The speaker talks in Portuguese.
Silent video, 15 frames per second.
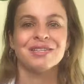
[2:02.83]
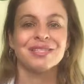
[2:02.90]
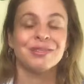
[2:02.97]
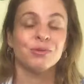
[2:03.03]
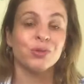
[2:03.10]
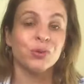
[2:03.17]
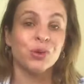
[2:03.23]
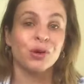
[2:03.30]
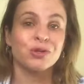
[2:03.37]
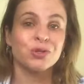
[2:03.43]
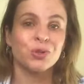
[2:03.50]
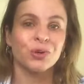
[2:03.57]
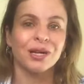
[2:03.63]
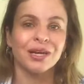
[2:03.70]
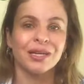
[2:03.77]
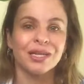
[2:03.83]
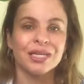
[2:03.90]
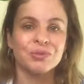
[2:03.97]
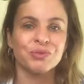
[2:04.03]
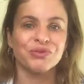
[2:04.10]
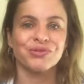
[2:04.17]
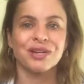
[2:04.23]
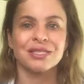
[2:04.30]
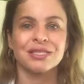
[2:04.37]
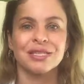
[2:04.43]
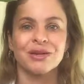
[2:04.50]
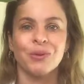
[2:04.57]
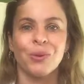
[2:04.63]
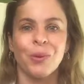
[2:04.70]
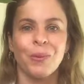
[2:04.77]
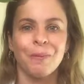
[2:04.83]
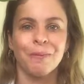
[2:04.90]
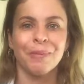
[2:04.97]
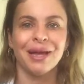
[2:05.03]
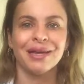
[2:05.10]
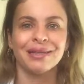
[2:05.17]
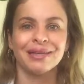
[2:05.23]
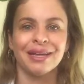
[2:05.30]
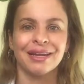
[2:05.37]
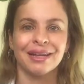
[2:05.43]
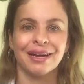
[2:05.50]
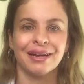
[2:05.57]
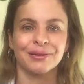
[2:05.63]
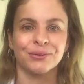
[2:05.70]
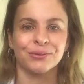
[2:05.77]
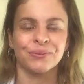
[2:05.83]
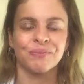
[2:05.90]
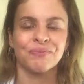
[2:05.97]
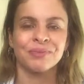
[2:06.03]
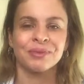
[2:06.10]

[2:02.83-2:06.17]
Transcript: no nosso organismo fazem um bem danado.